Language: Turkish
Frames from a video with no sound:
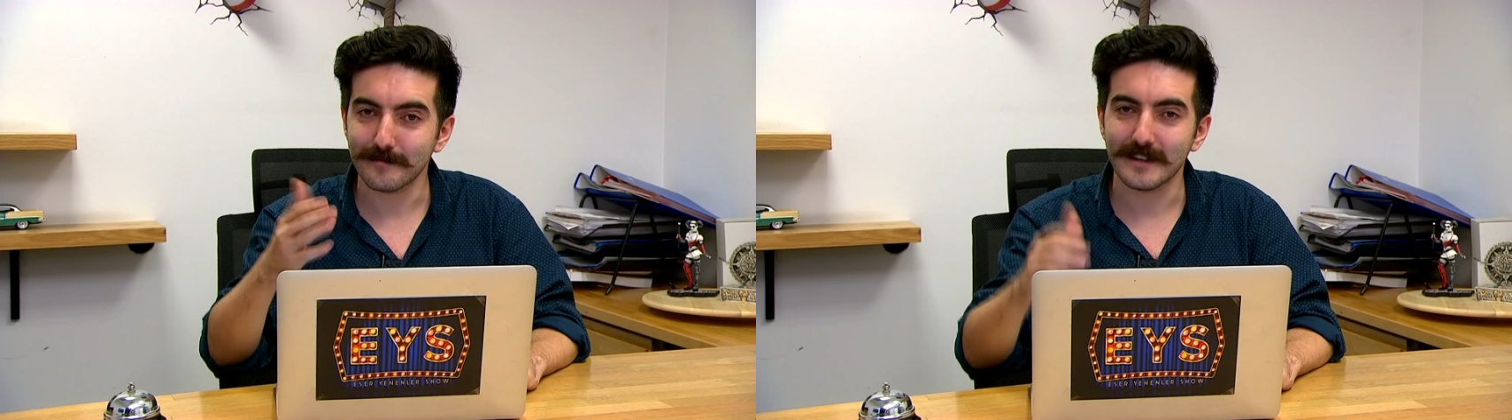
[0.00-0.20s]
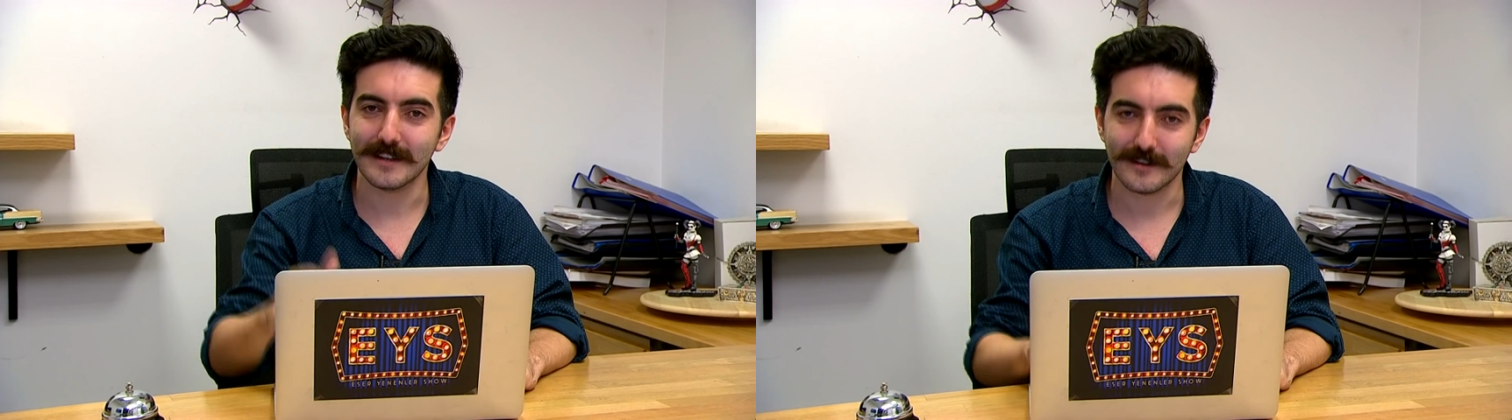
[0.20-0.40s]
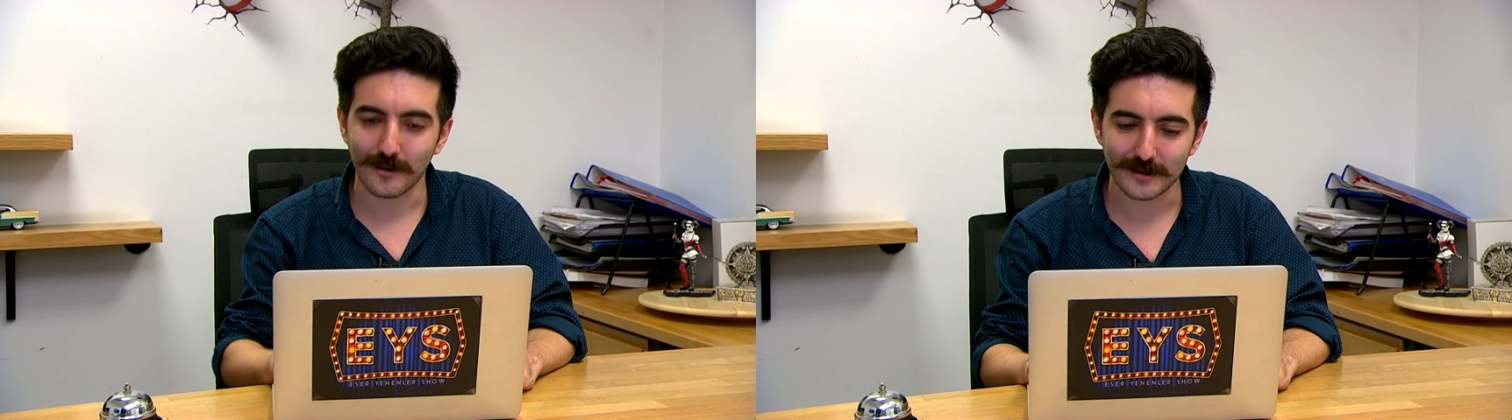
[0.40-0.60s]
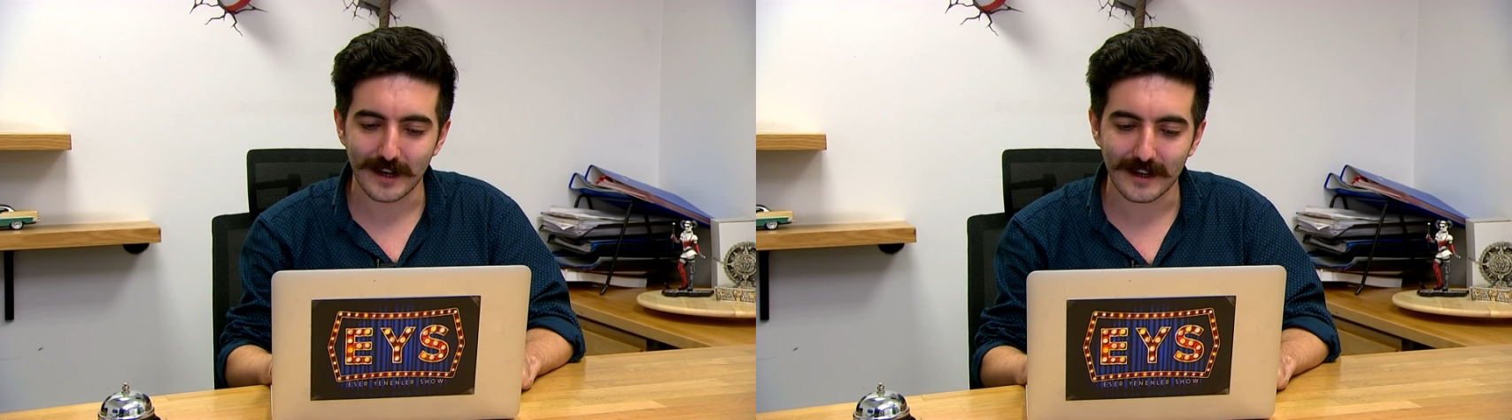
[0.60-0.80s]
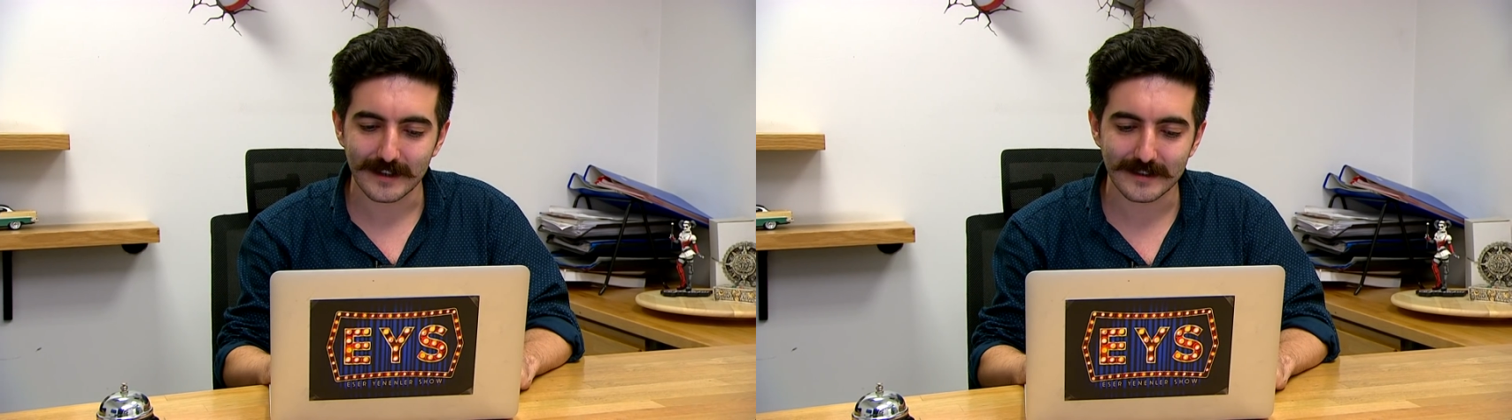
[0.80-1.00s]
bir
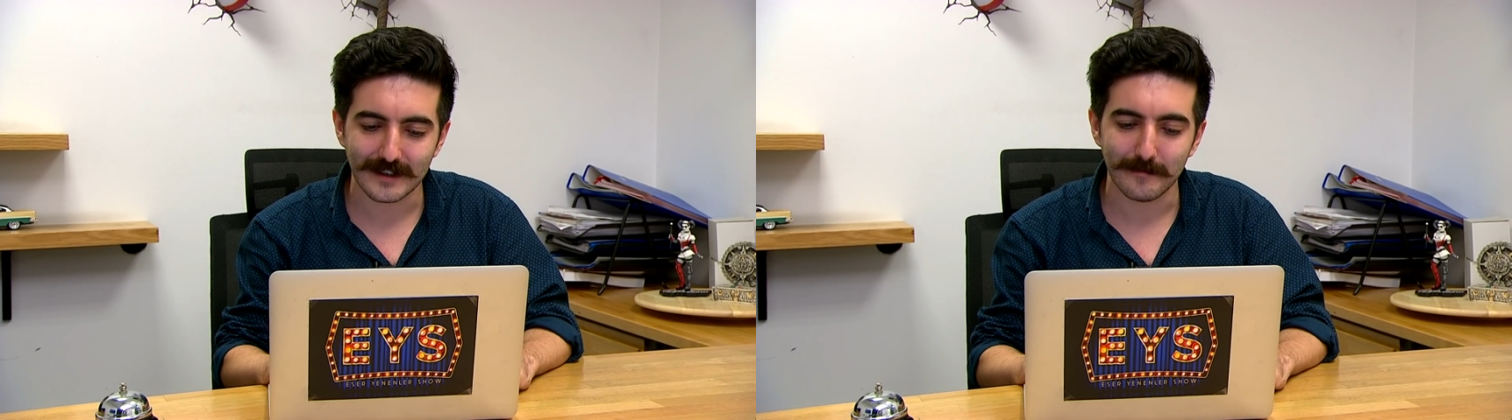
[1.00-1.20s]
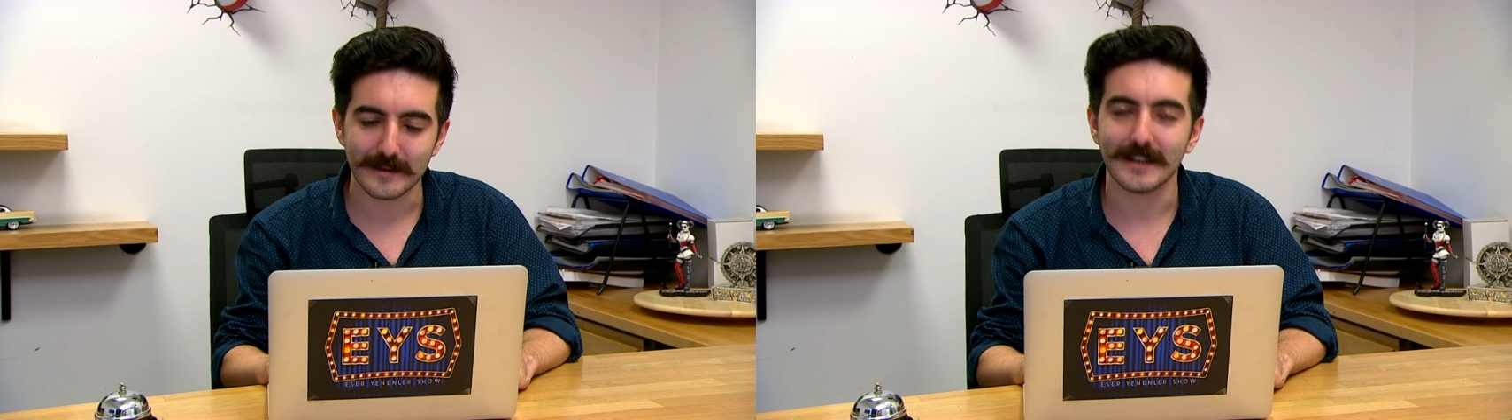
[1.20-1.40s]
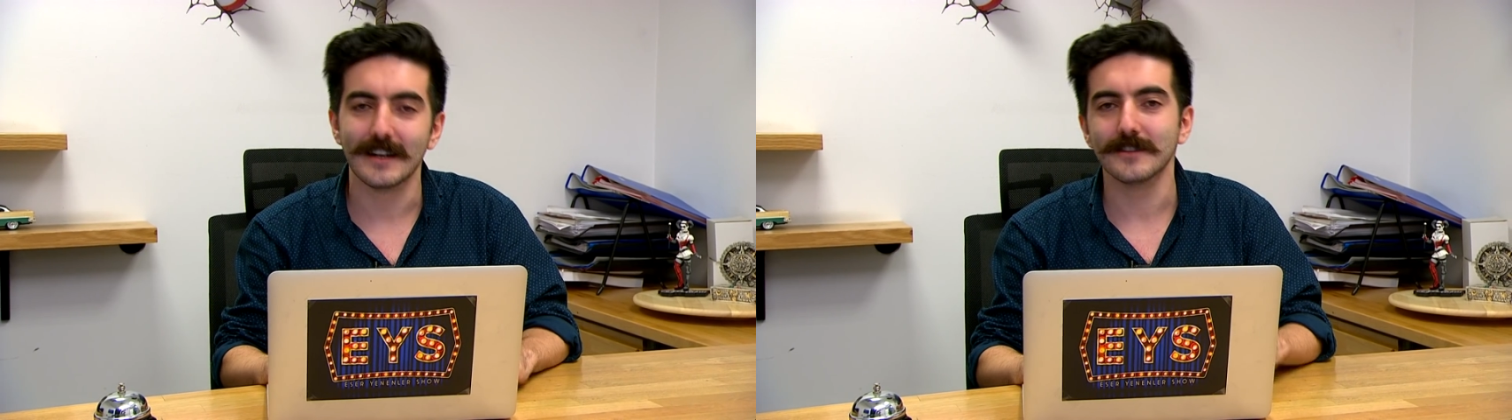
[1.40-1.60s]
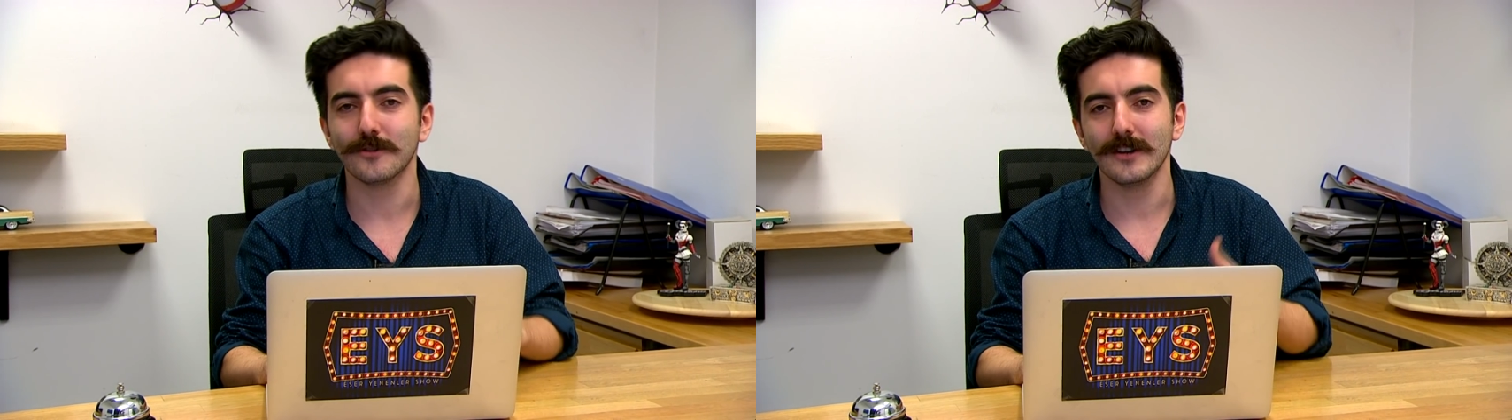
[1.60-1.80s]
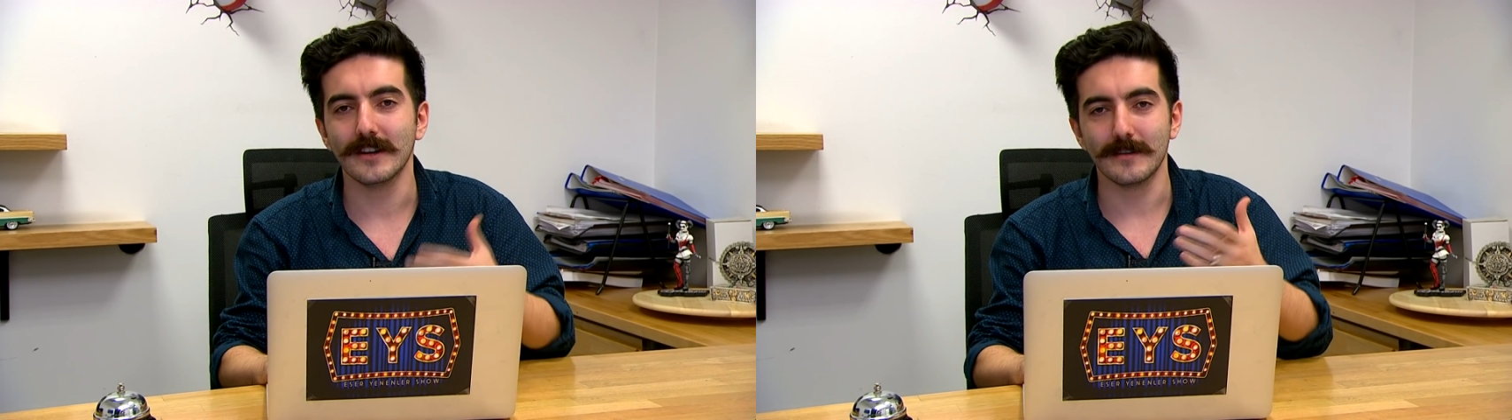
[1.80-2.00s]
göstergesi de mesela
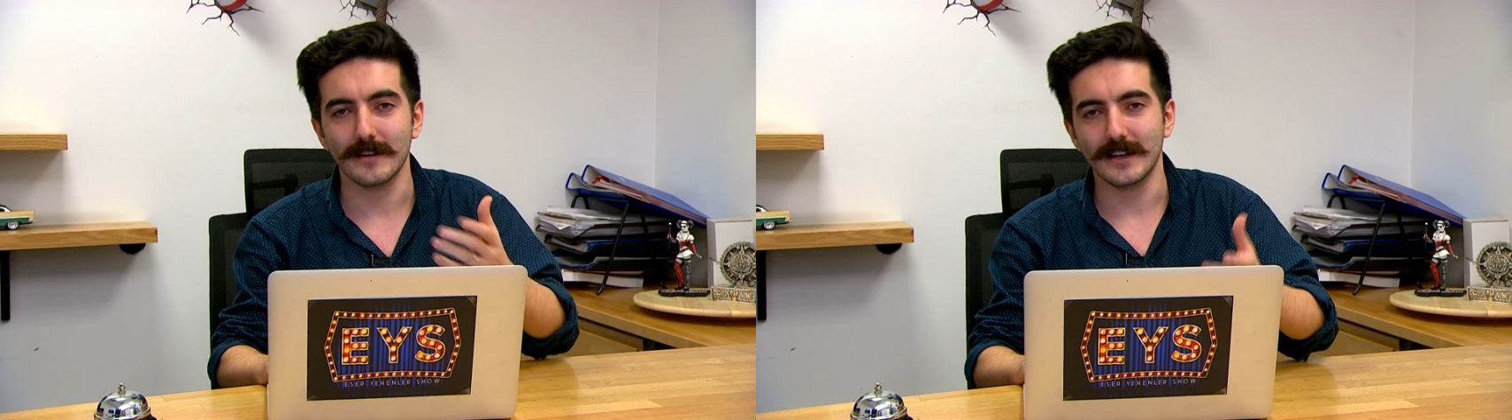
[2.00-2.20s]
şöyle